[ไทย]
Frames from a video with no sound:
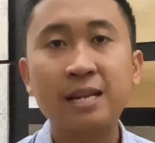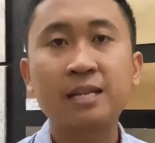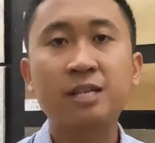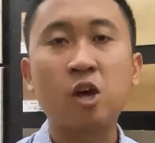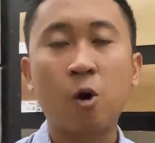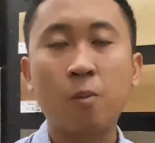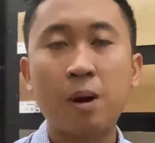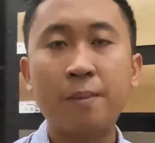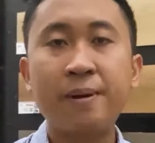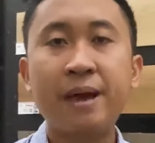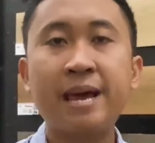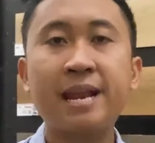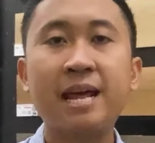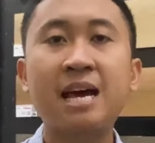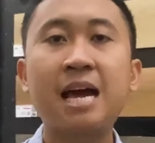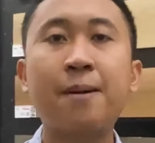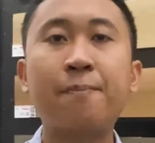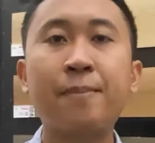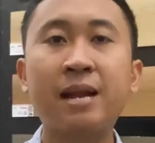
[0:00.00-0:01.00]
2 ประเภท
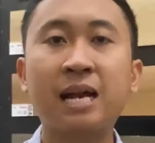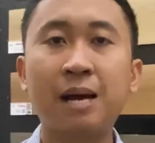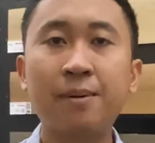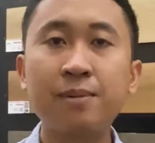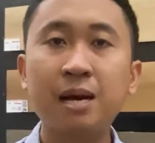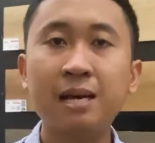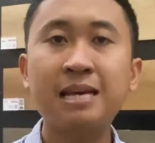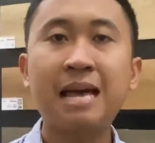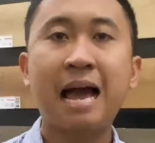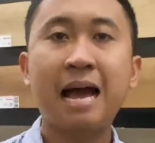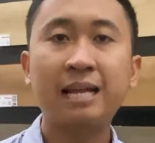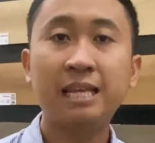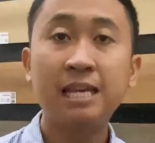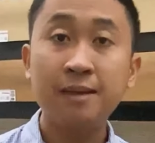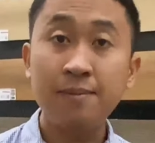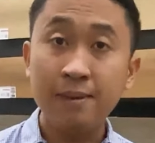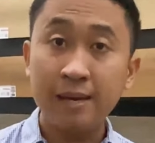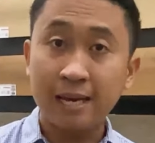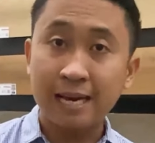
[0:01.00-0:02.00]
นะครับ เป็นกระเบื้องยาง
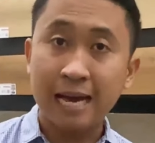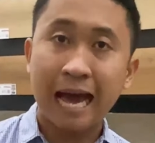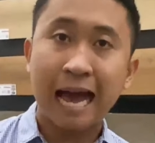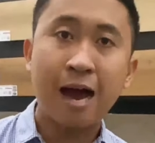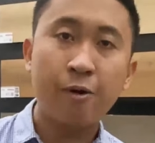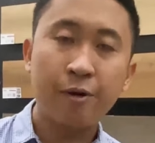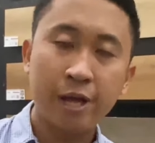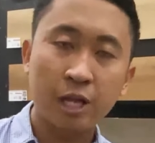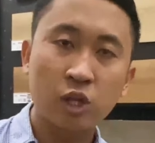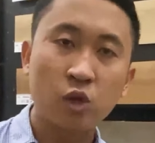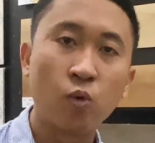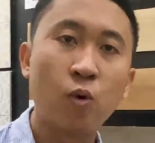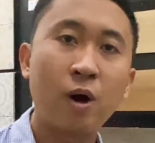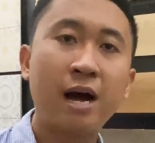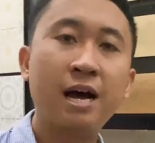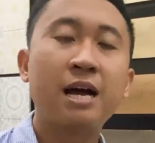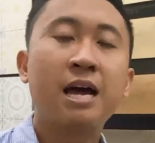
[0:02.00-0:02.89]
ที่มีกาวในตัว